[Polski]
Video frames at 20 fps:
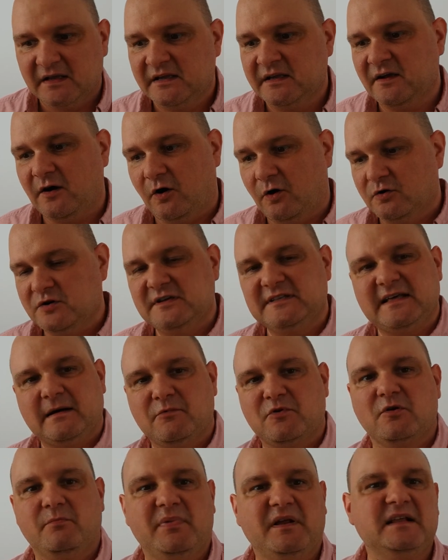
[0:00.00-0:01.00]
I oni
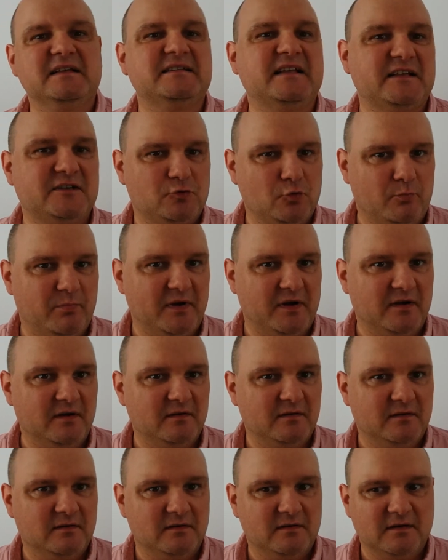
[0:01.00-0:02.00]
tam robili
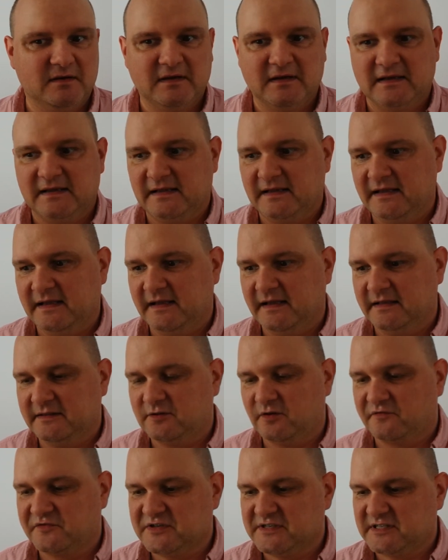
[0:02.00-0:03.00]
zasupy i
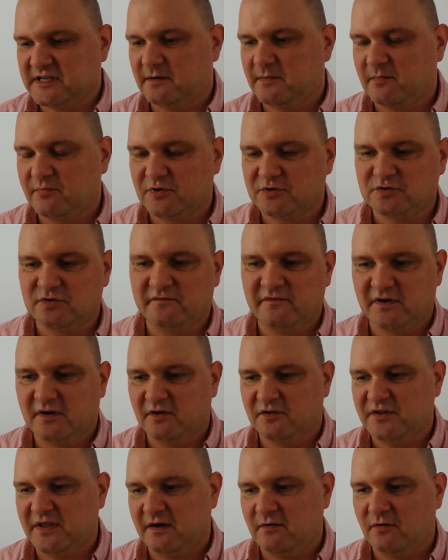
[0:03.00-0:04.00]
to wszystko po prostu
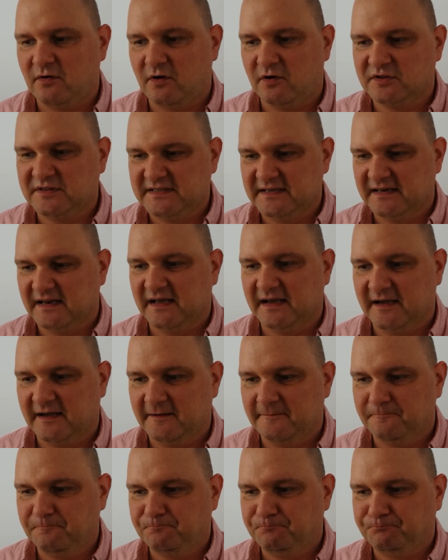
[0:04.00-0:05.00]
wyglądało o
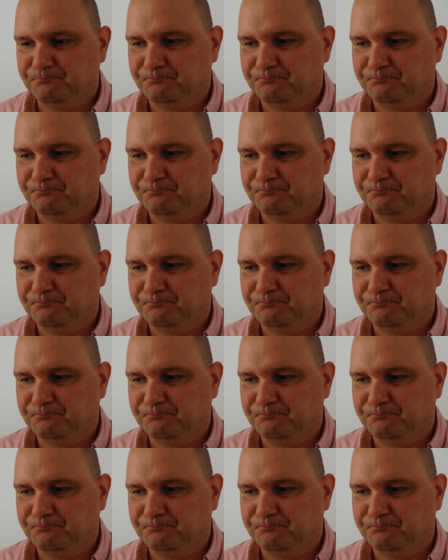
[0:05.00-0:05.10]
tyle